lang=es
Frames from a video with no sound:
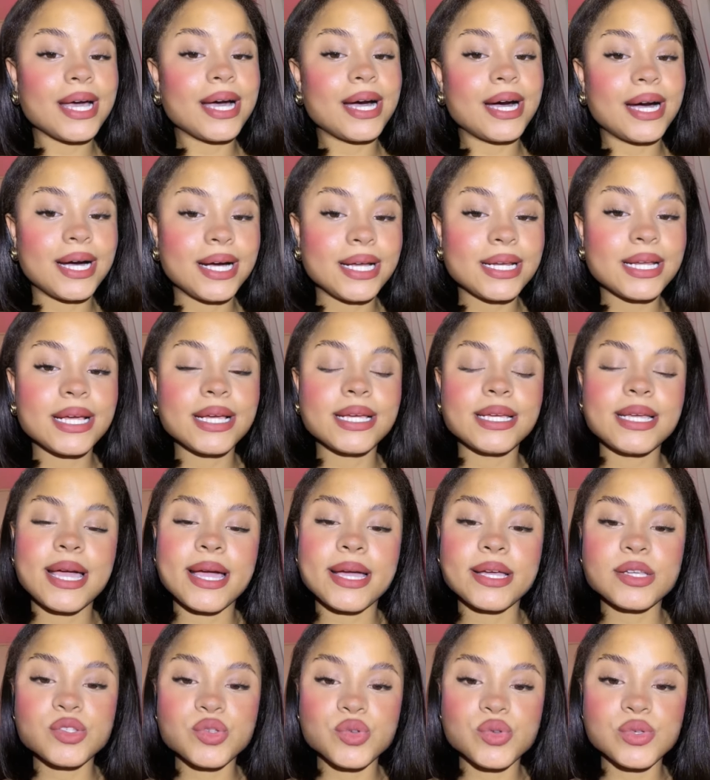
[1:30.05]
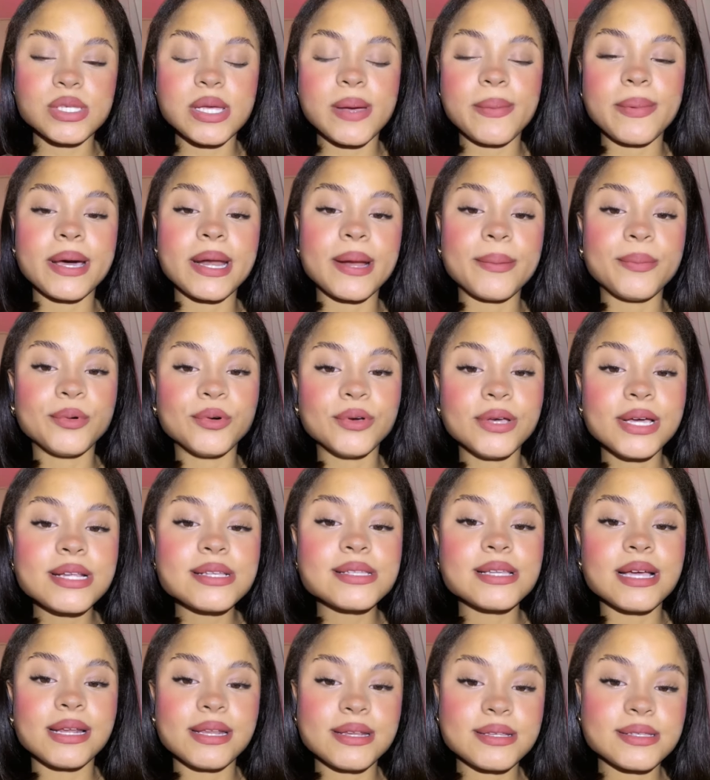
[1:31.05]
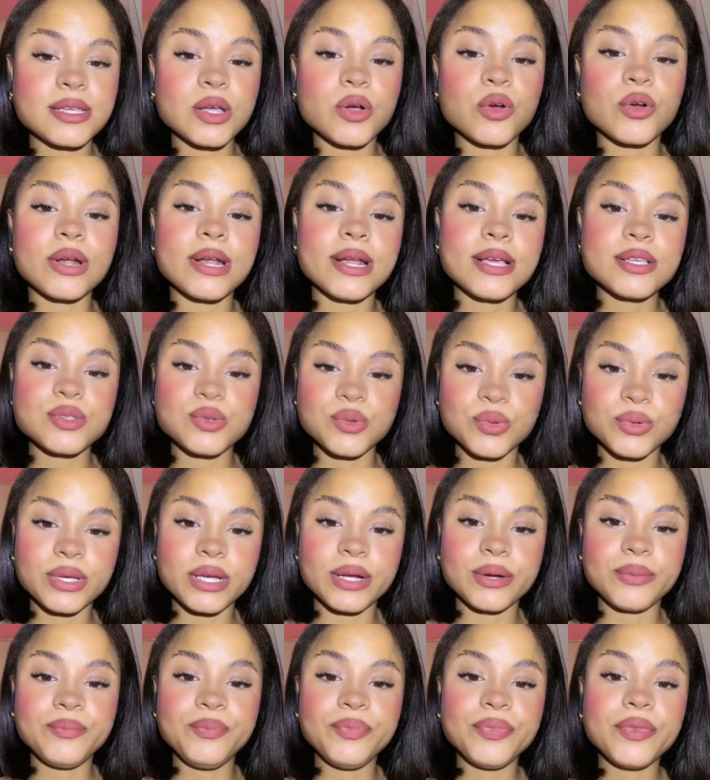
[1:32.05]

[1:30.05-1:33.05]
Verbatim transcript: a Ana y a Jesús para poder salirse con la suya.